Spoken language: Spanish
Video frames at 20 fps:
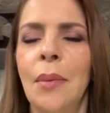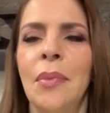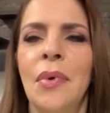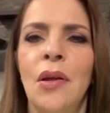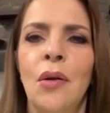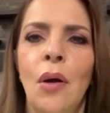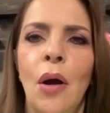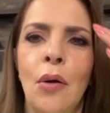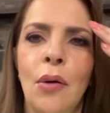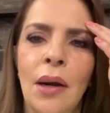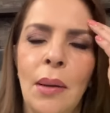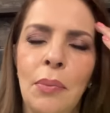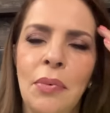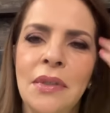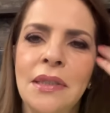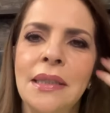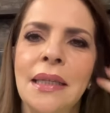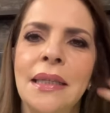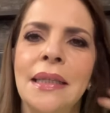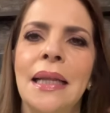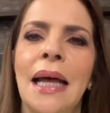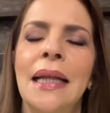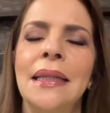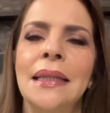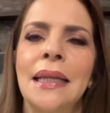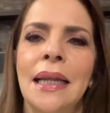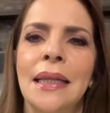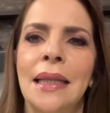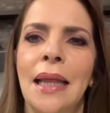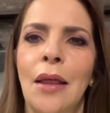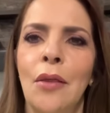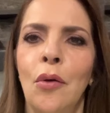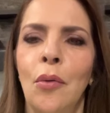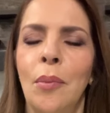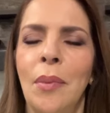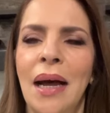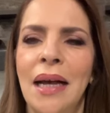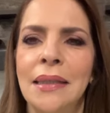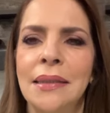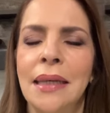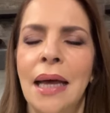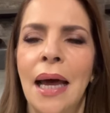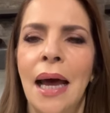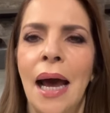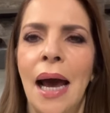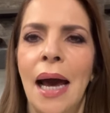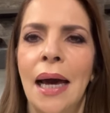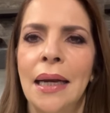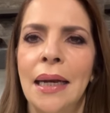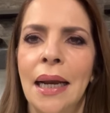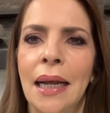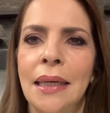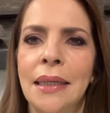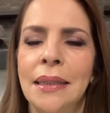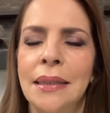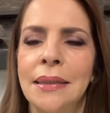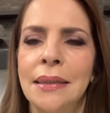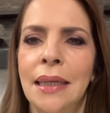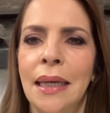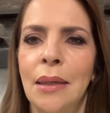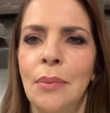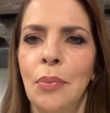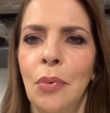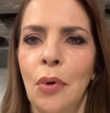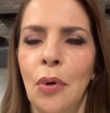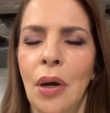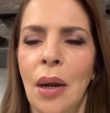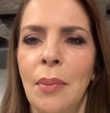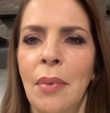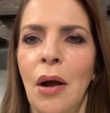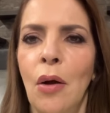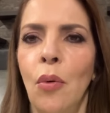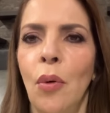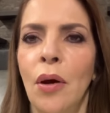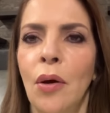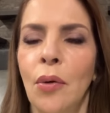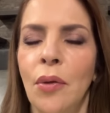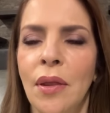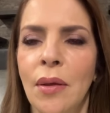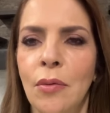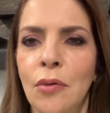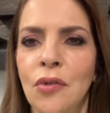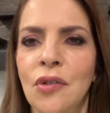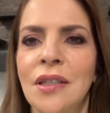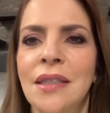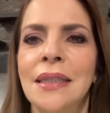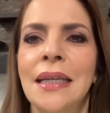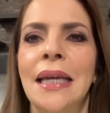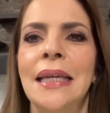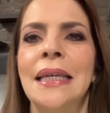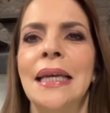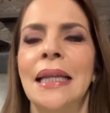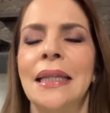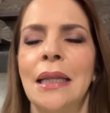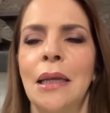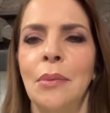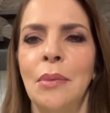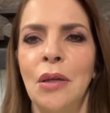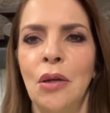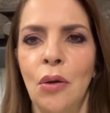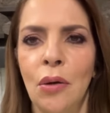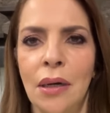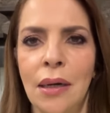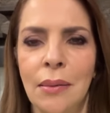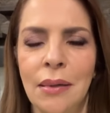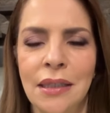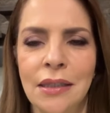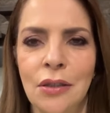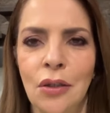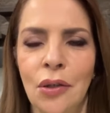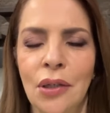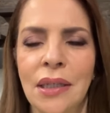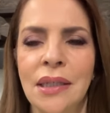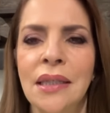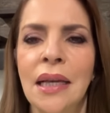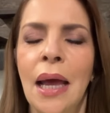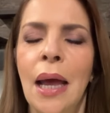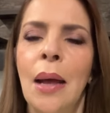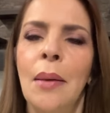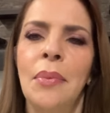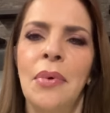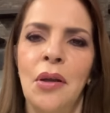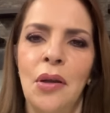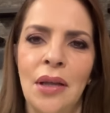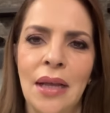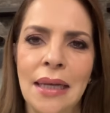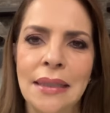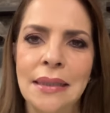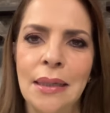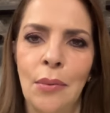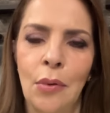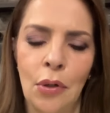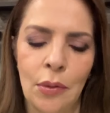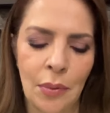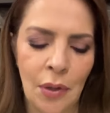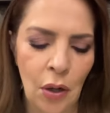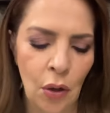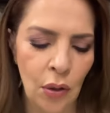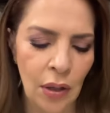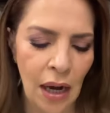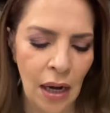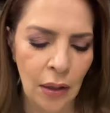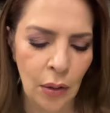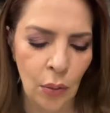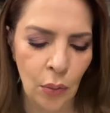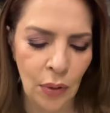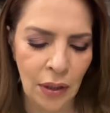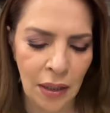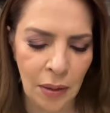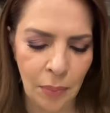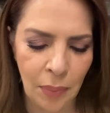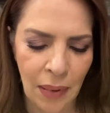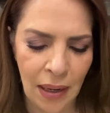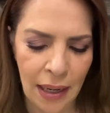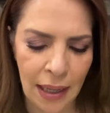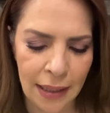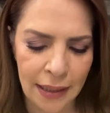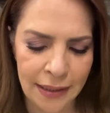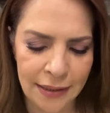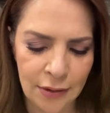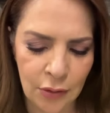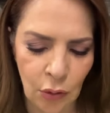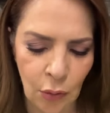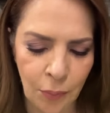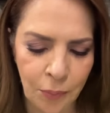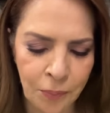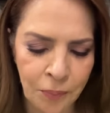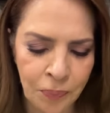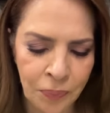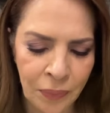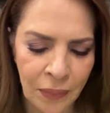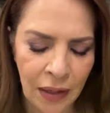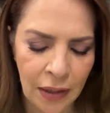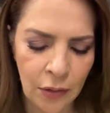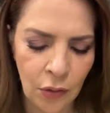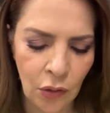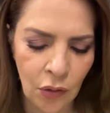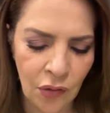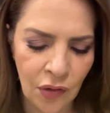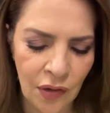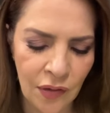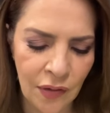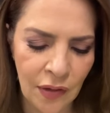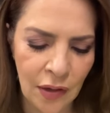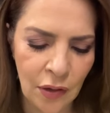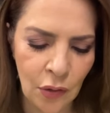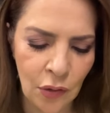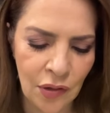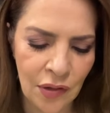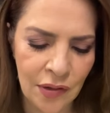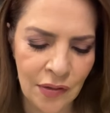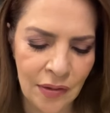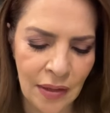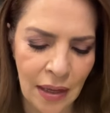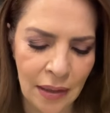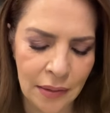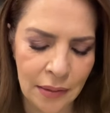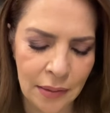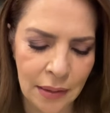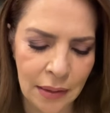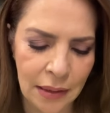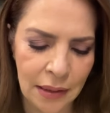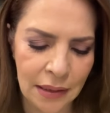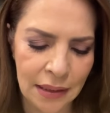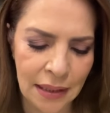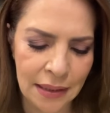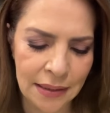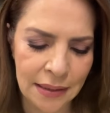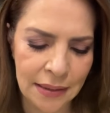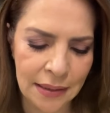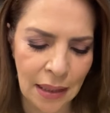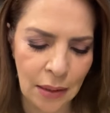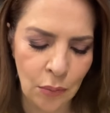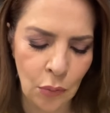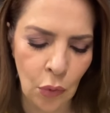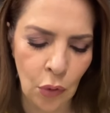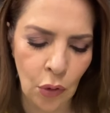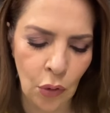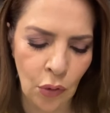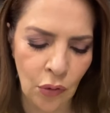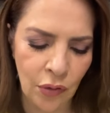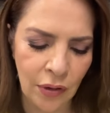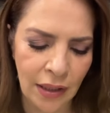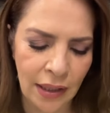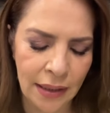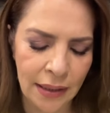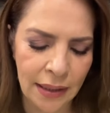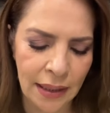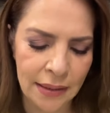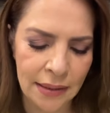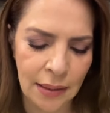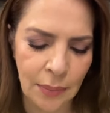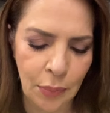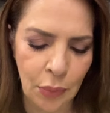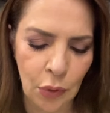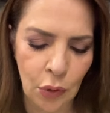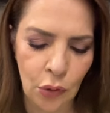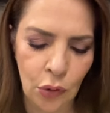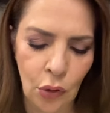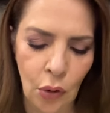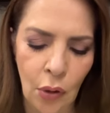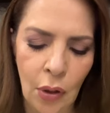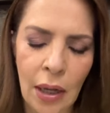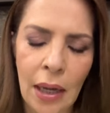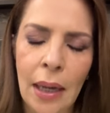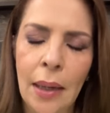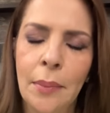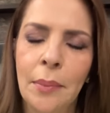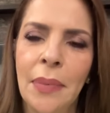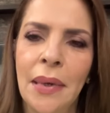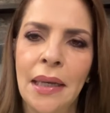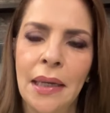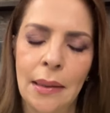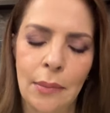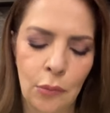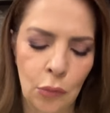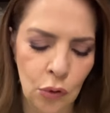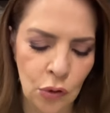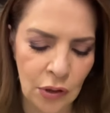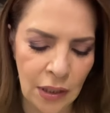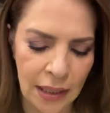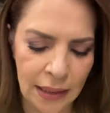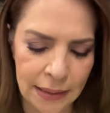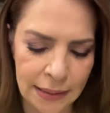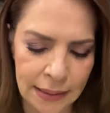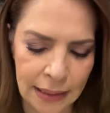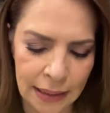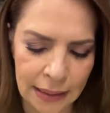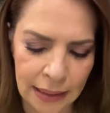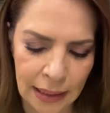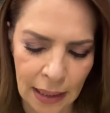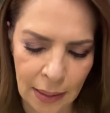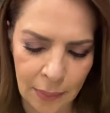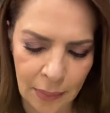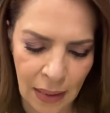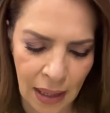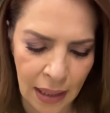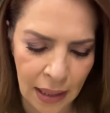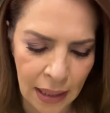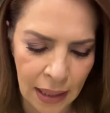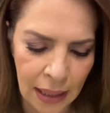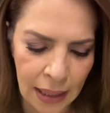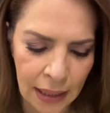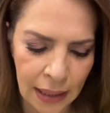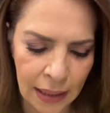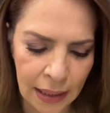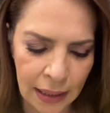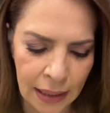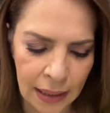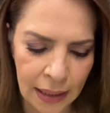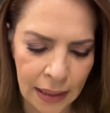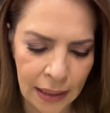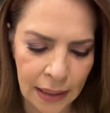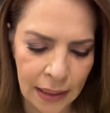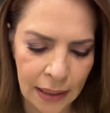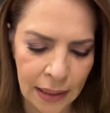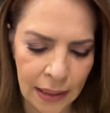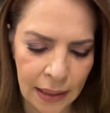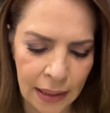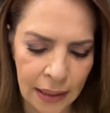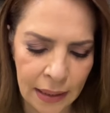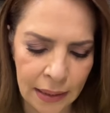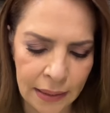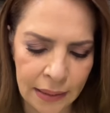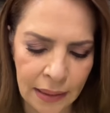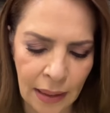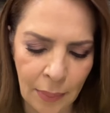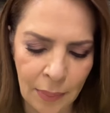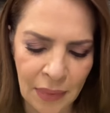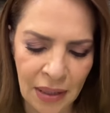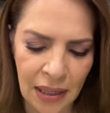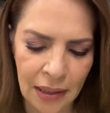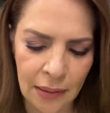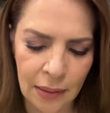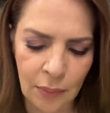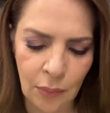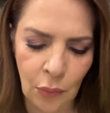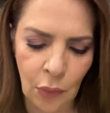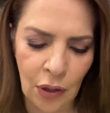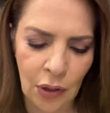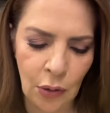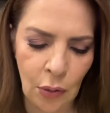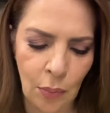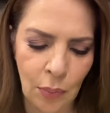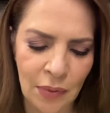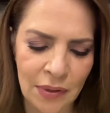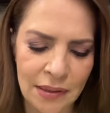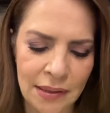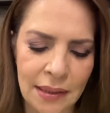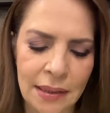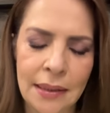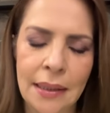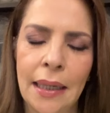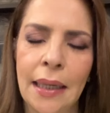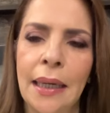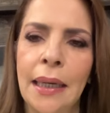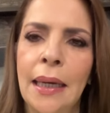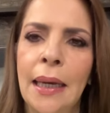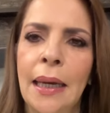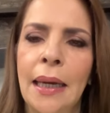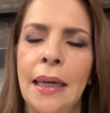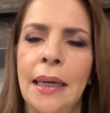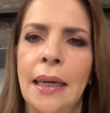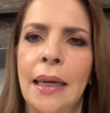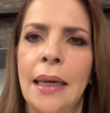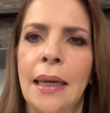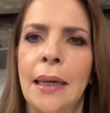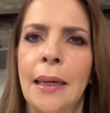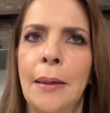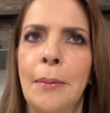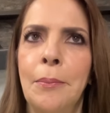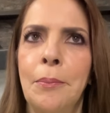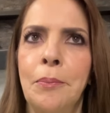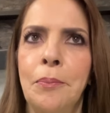pero ahora pues se han tratado más a raíz del programa Juego de Voces que ya terminó grabaciones, pero ellas se volvieron a reunir para esto. Entonces ellos están, ellas están muy contentas y pronto veremos este tema. Eh, eh, también, bueno, pues dice que...